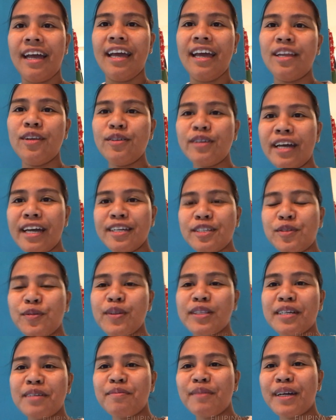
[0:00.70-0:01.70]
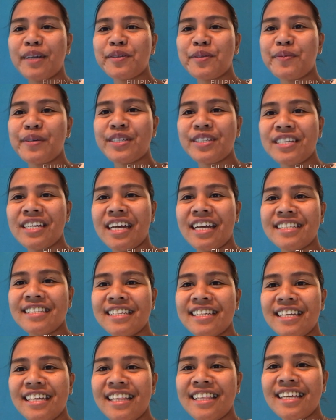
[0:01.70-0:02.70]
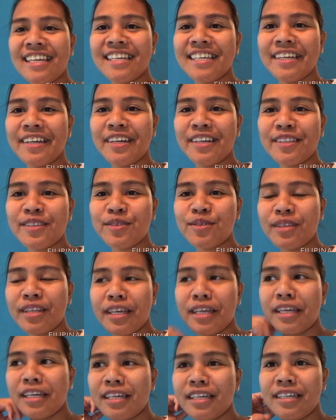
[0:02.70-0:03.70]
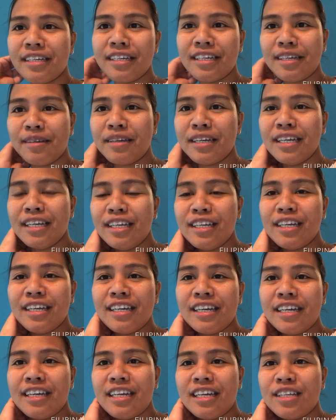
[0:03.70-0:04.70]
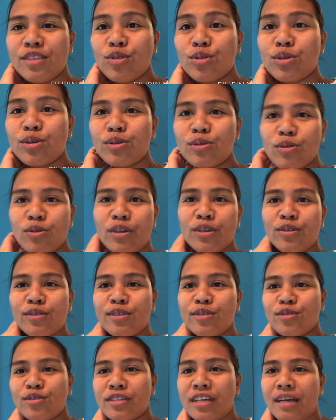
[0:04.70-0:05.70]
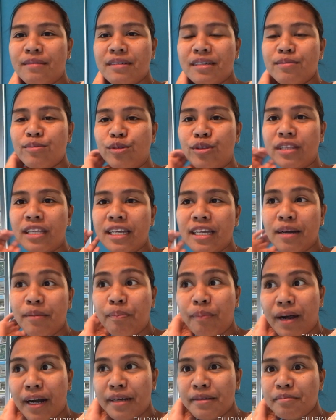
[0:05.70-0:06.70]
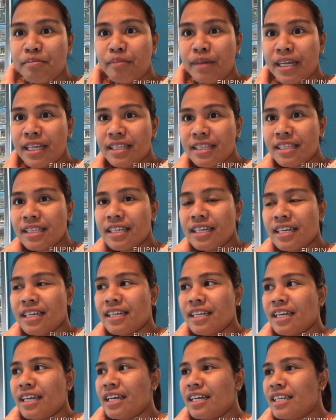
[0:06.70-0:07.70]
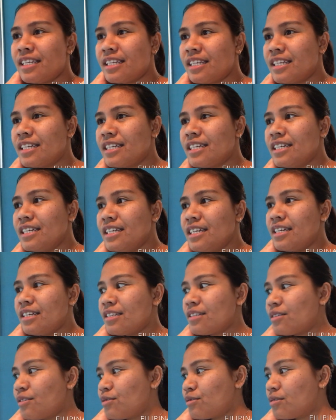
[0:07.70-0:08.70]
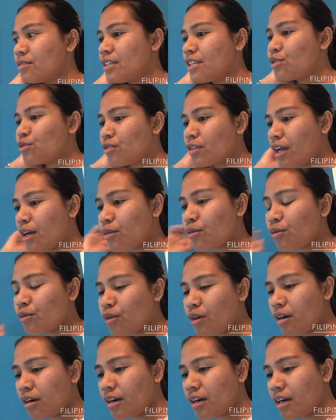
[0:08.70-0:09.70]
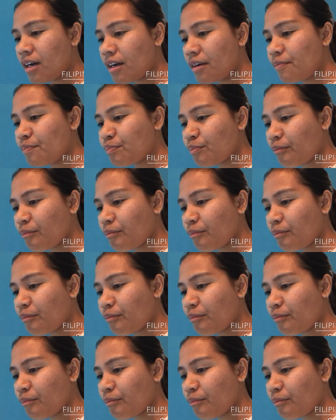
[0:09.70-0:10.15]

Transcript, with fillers: Hello guys! Welcome back to my channel. Ayan, today i-tutor ko kayo dito sa aming kunting apartment. Ayan. So, dito na ako, uh,